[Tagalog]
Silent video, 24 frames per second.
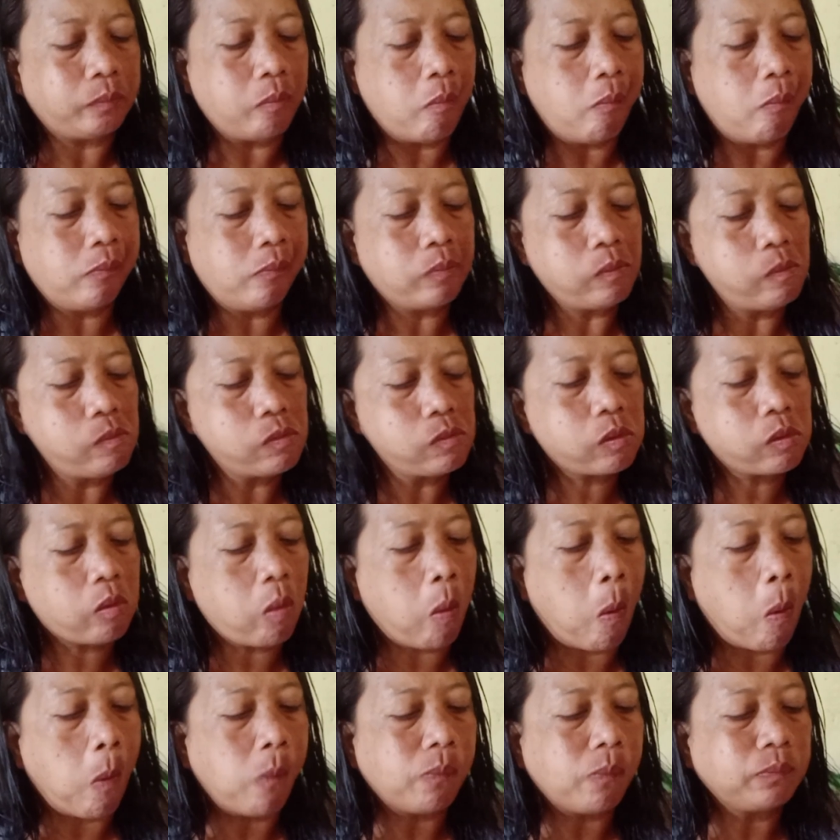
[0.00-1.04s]
grasya
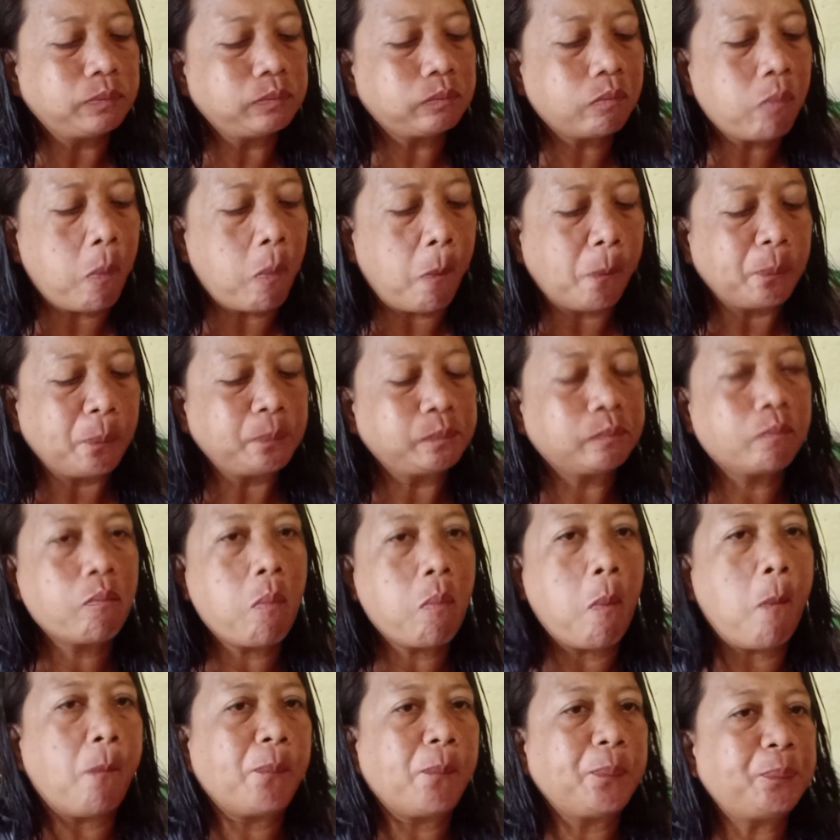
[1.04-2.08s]
na yun. Kaya,
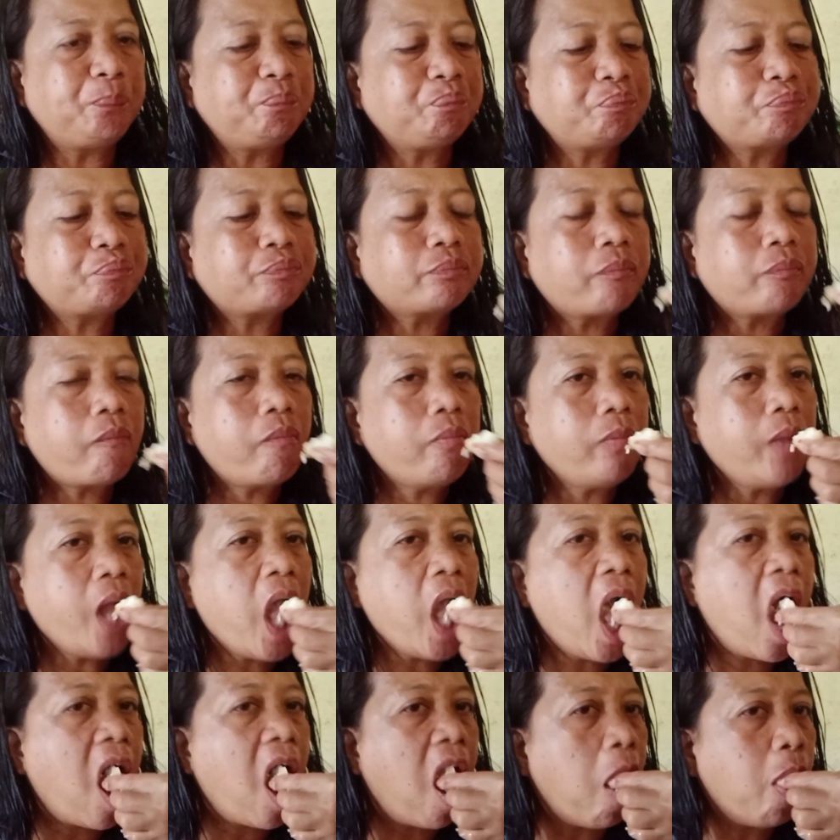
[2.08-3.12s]

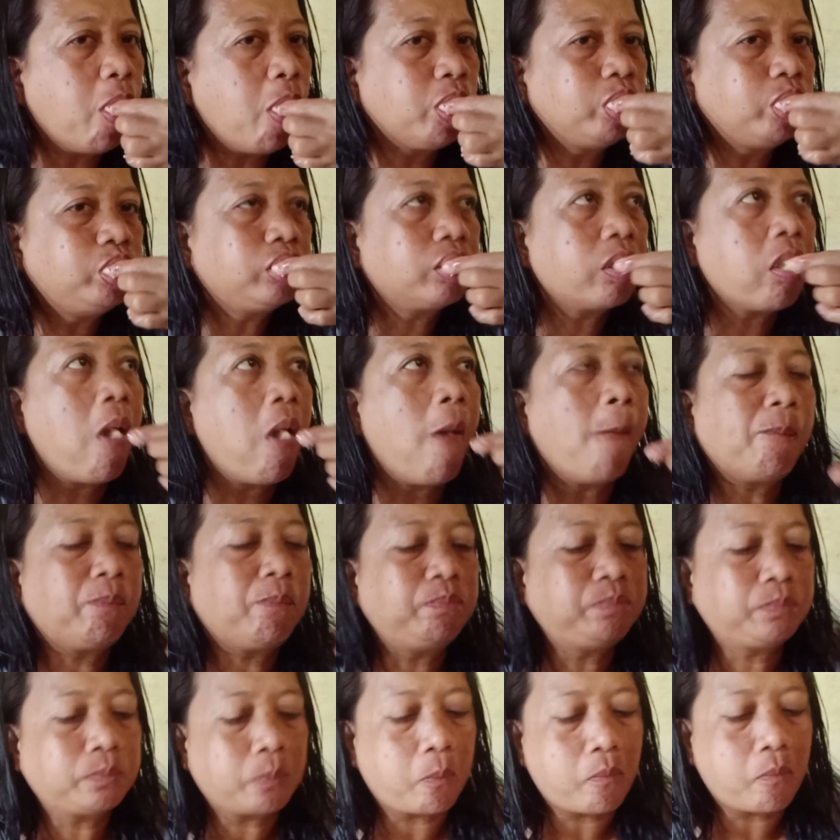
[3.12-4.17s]
thank you,
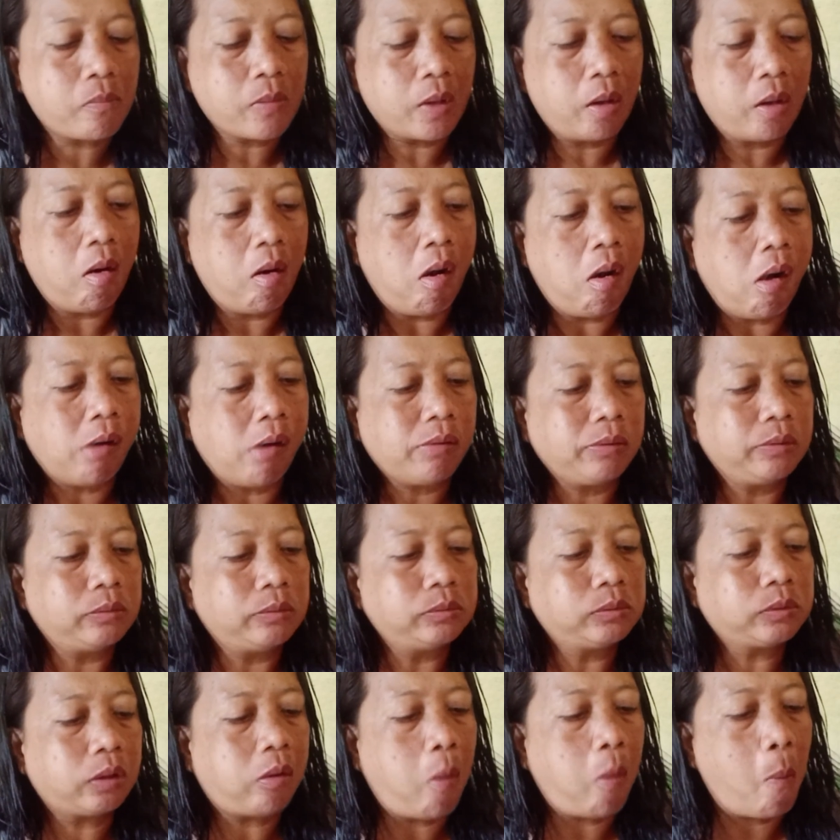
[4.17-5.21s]
Lord.
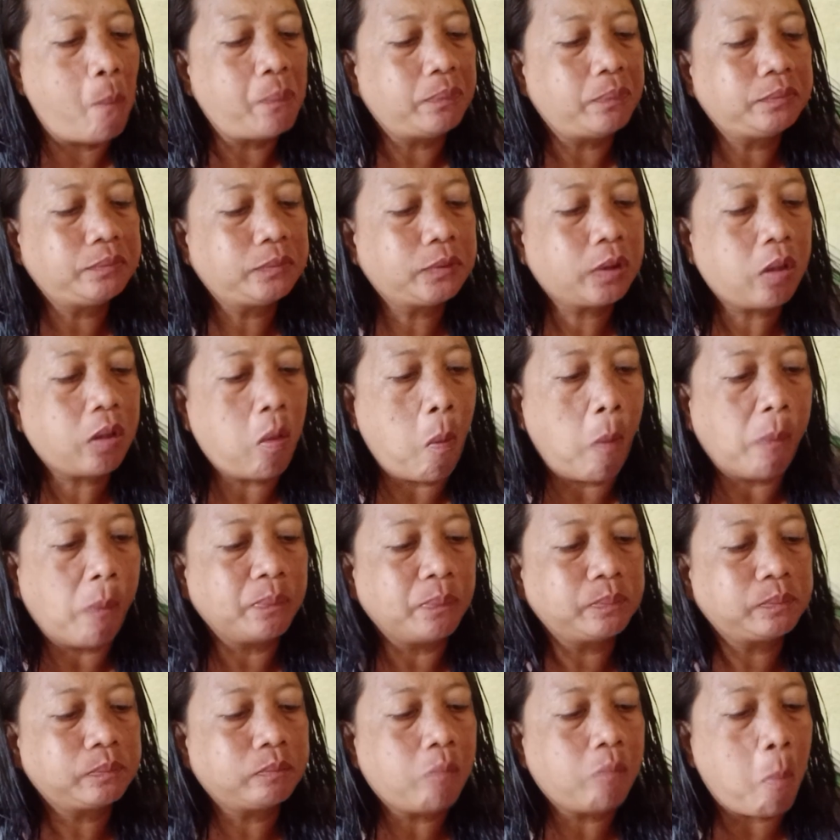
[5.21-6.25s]
So,
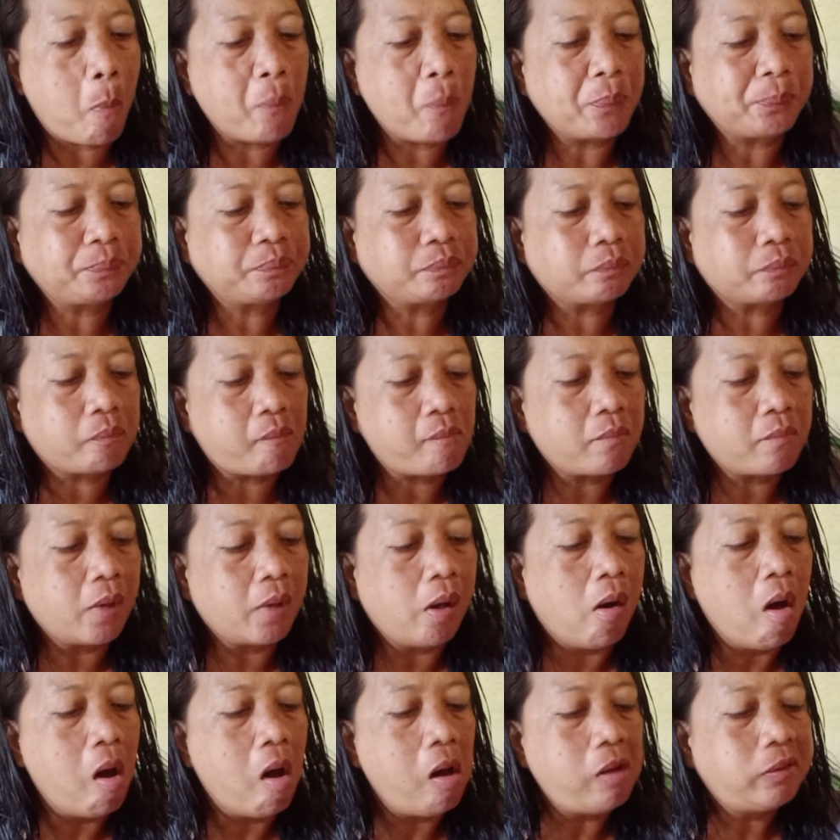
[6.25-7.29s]
yun yun,
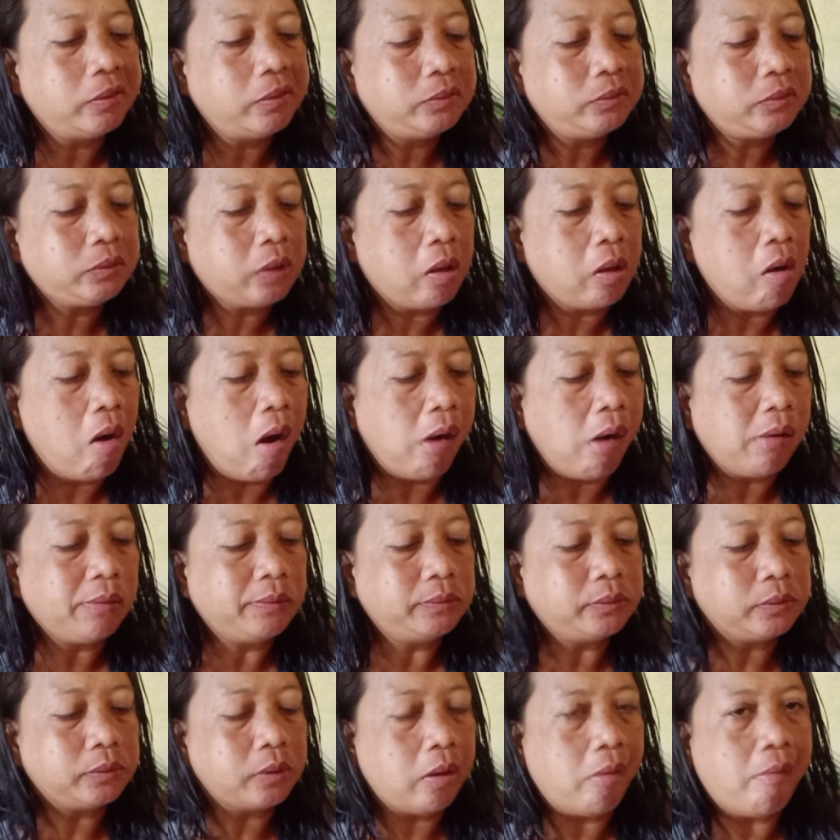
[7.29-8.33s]
guys
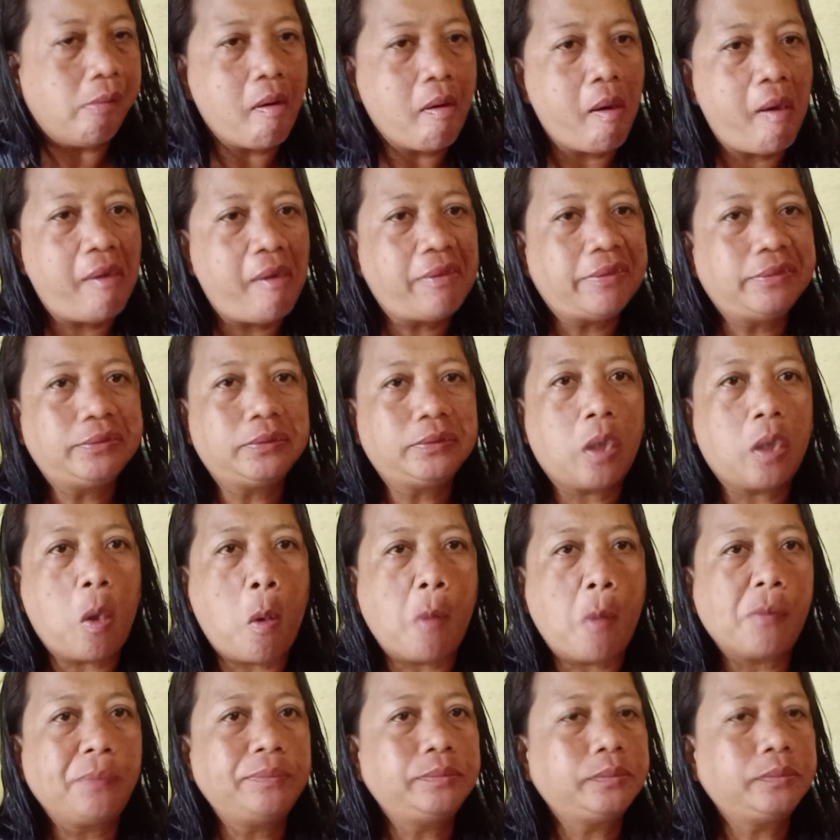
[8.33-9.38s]
tapusin na
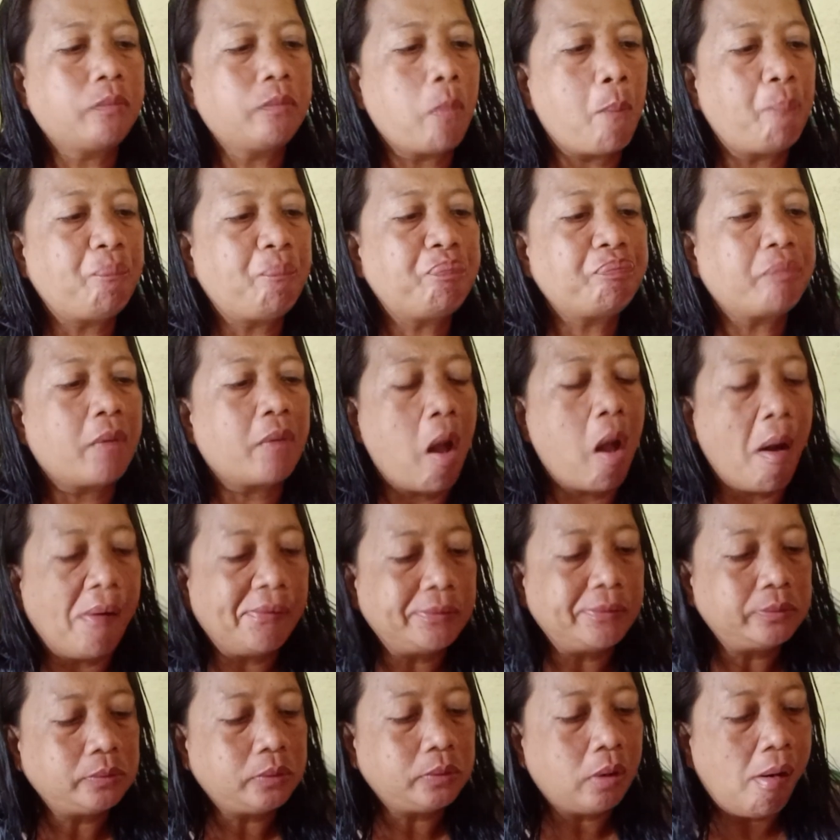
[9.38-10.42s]
natin yung ating
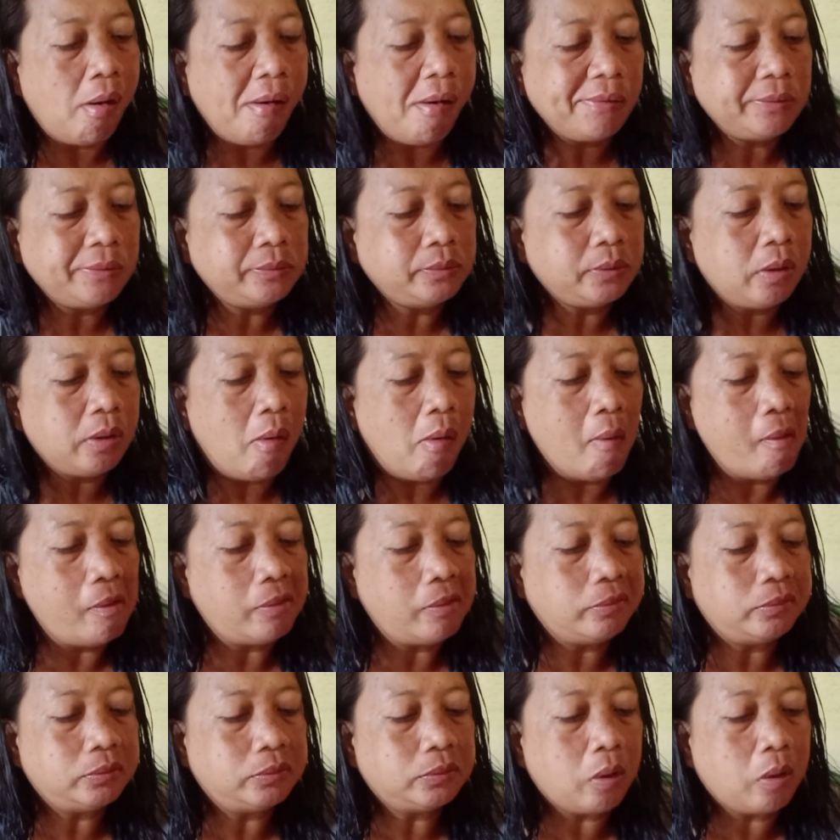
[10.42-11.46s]
pagkain.
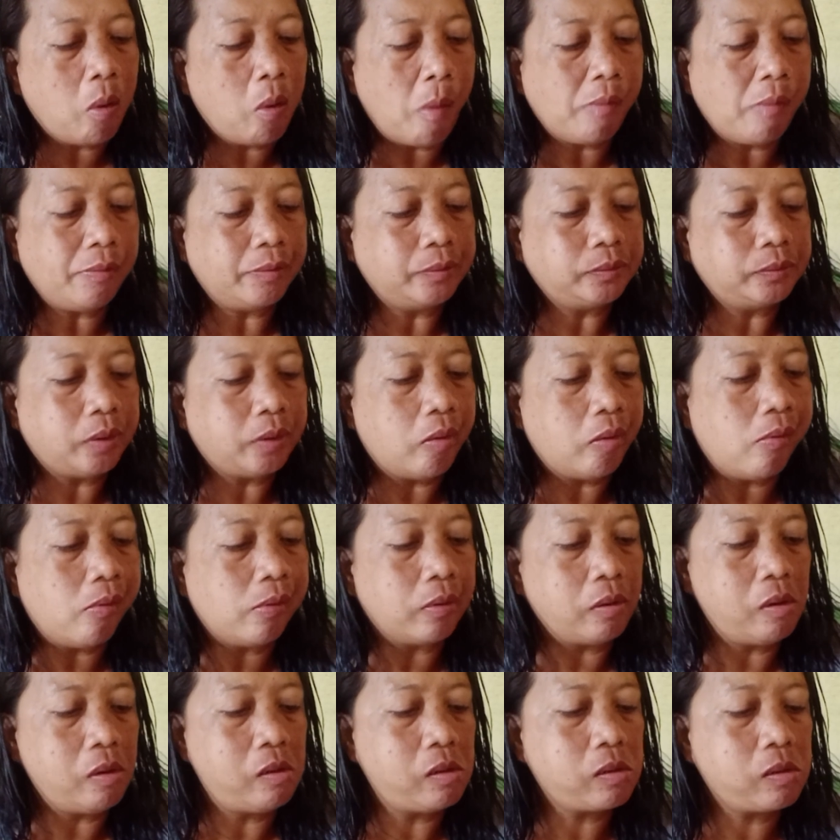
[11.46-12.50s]

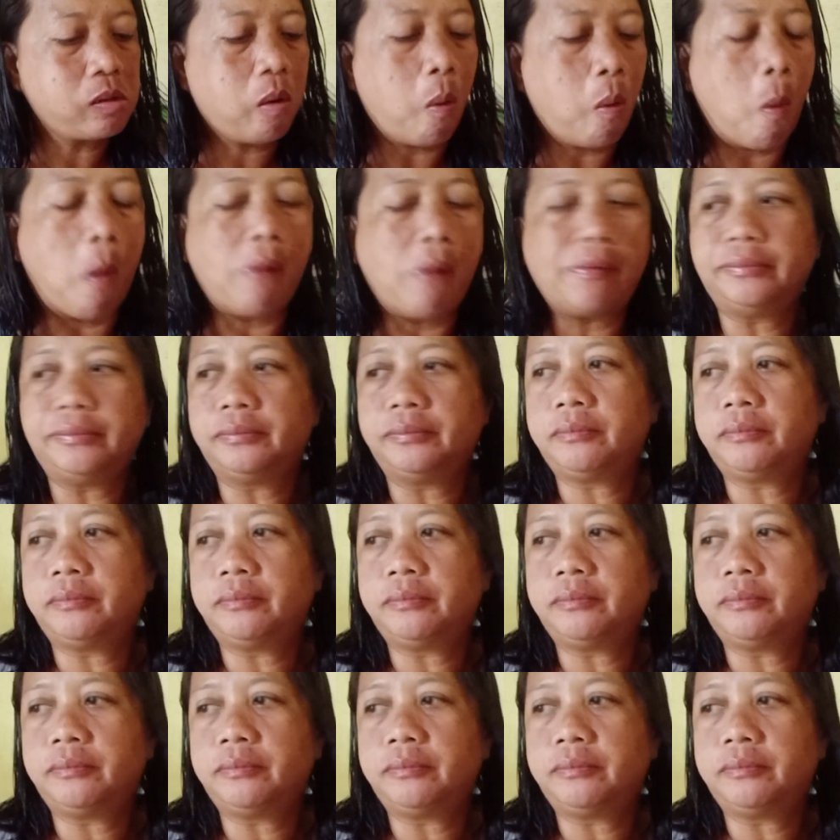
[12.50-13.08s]
Kunti na lang.